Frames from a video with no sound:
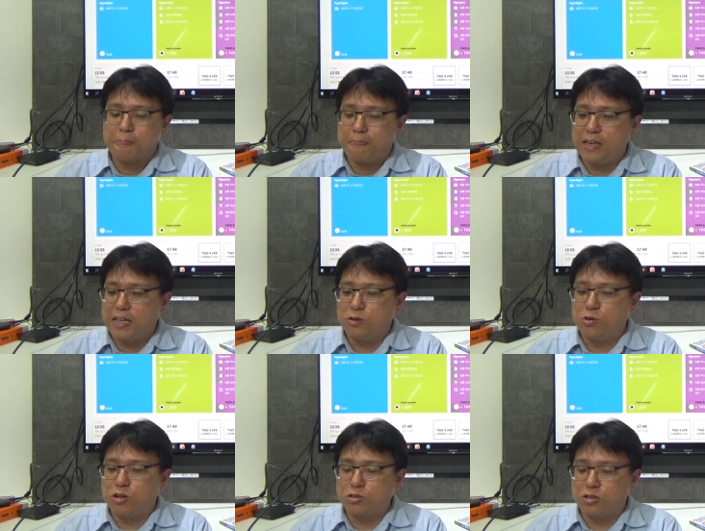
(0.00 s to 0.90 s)
你如
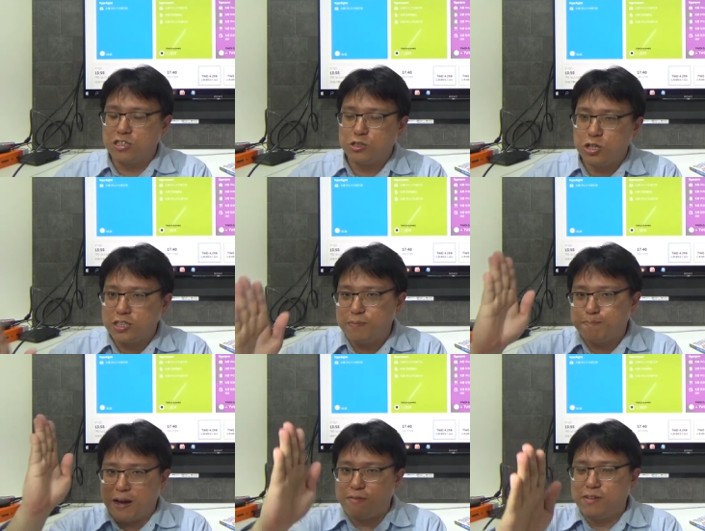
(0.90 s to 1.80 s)
果说你确定
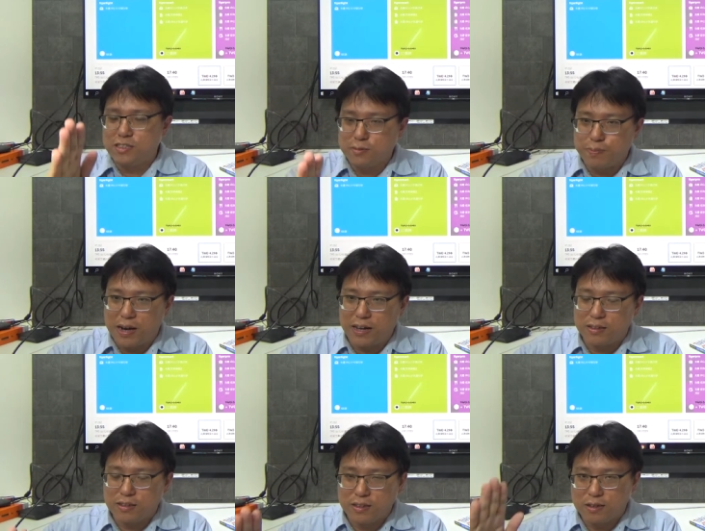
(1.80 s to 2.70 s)
百分之百，